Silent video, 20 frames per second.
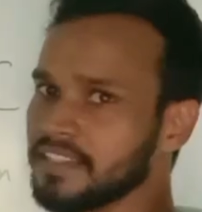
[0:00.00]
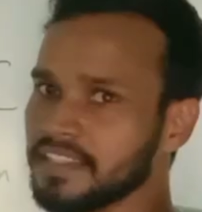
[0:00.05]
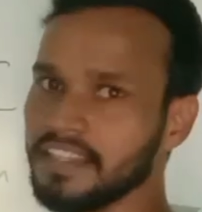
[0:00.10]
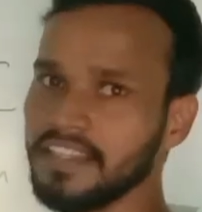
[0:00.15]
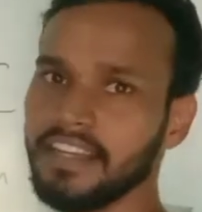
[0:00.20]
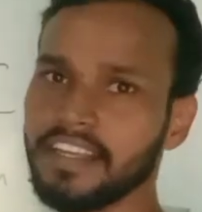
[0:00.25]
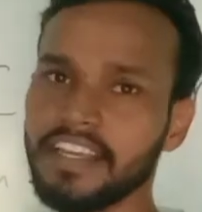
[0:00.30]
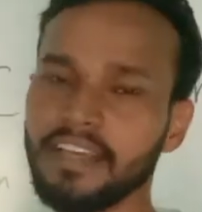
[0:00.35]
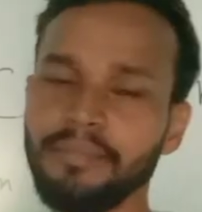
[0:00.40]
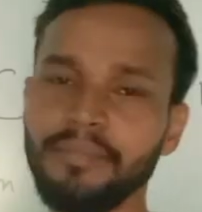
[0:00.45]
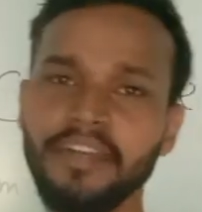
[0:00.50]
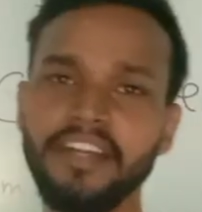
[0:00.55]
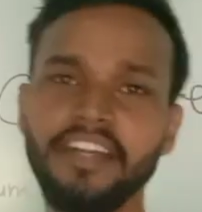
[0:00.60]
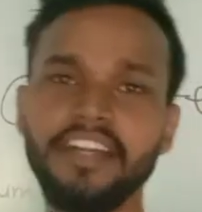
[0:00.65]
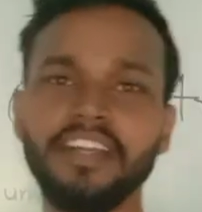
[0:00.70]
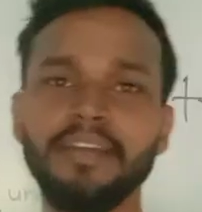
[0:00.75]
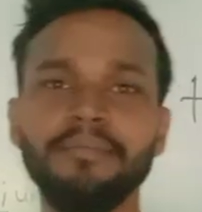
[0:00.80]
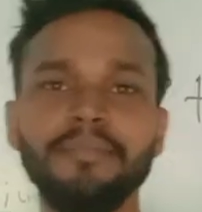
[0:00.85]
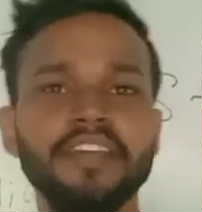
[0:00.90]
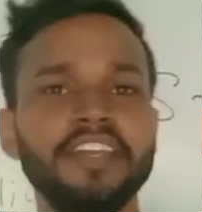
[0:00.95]
स्किल के
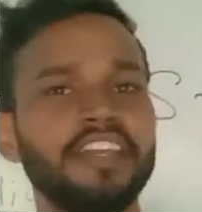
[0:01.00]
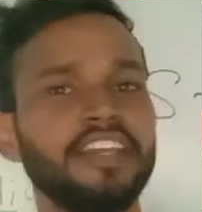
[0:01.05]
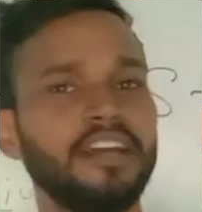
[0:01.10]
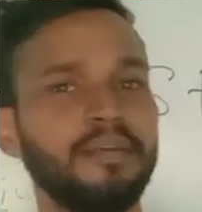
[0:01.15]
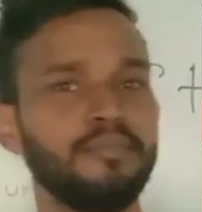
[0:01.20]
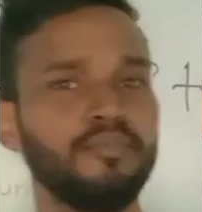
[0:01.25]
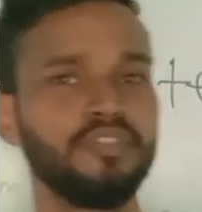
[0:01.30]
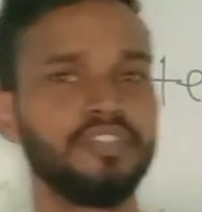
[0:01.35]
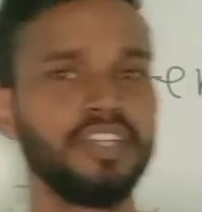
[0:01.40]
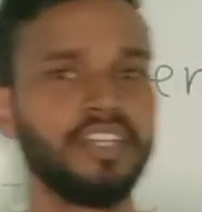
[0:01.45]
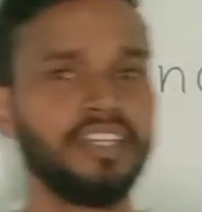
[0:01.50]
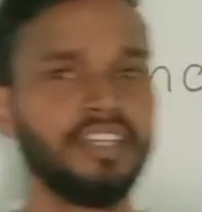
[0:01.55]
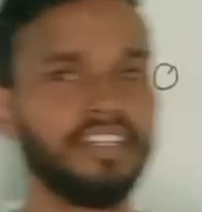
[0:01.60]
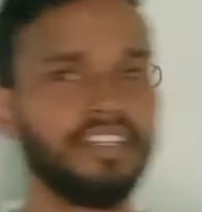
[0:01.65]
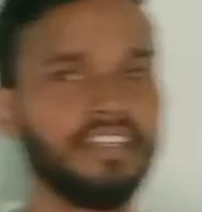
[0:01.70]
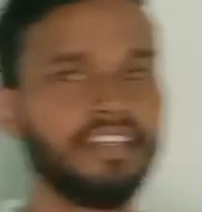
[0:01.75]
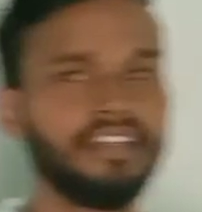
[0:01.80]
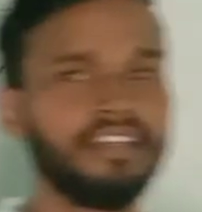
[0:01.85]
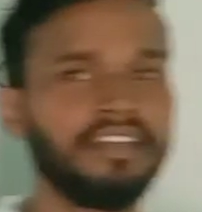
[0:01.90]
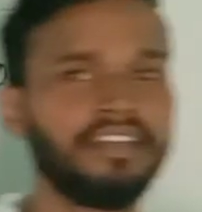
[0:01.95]
मीडियम में क्या पूछा
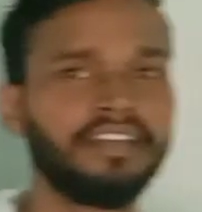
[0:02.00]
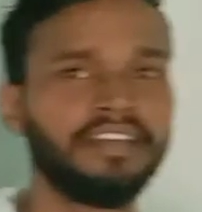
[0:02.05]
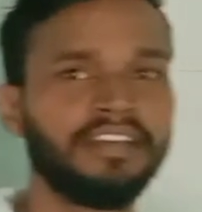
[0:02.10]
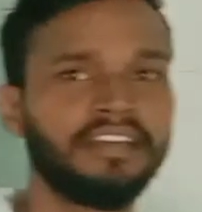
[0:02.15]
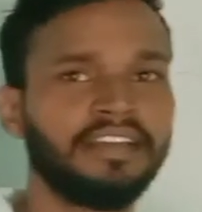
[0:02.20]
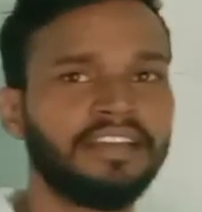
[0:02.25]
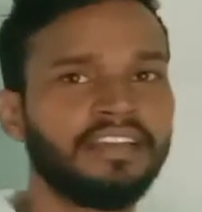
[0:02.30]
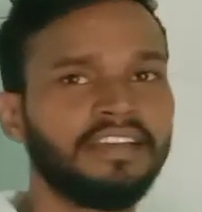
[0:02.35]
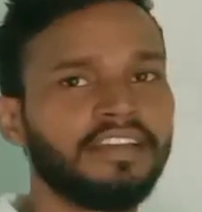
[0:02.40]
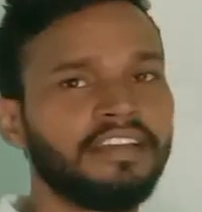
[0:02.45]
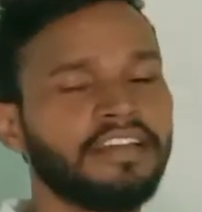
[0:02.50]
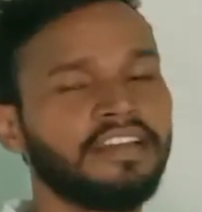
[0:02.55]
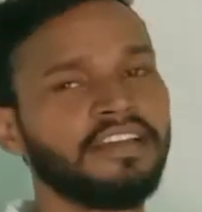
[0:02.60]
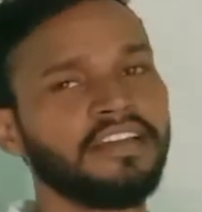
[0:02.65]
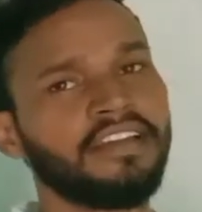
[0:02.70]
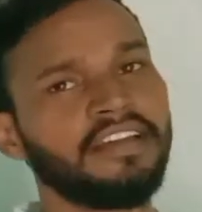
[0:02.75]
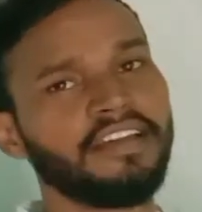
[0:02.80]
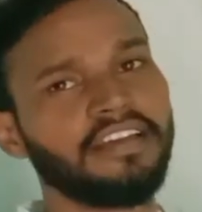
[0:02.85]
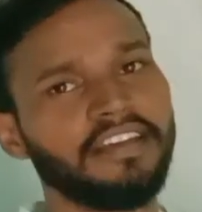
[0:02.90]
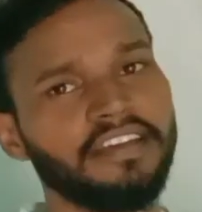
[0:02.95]
जाता
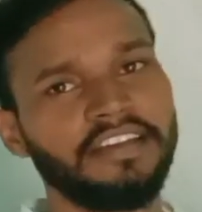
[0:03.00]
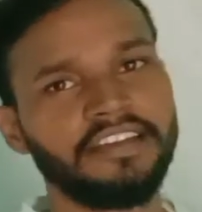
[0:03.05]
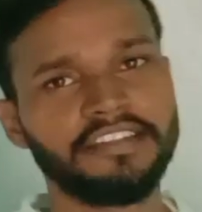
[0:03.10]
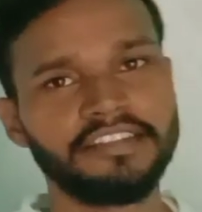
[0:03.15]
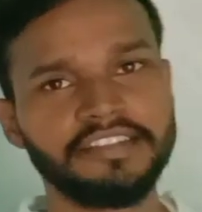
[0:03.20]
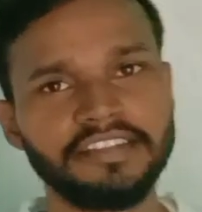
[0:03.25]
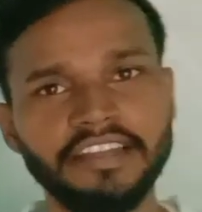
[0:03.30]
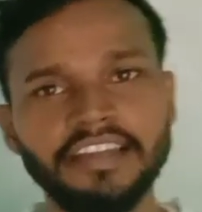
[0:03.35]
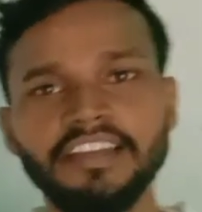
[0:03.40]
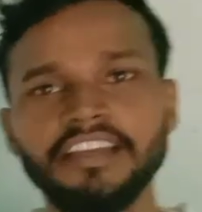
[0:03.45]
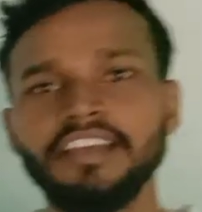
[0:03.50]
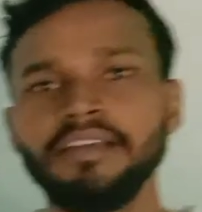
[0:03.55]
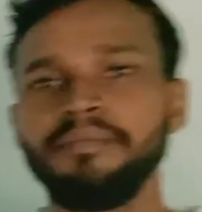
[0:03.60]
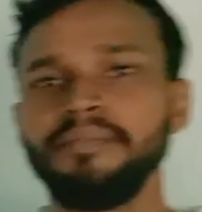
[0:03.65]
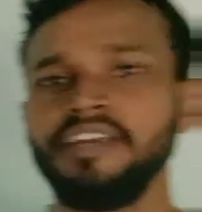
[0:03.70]
है स्किल के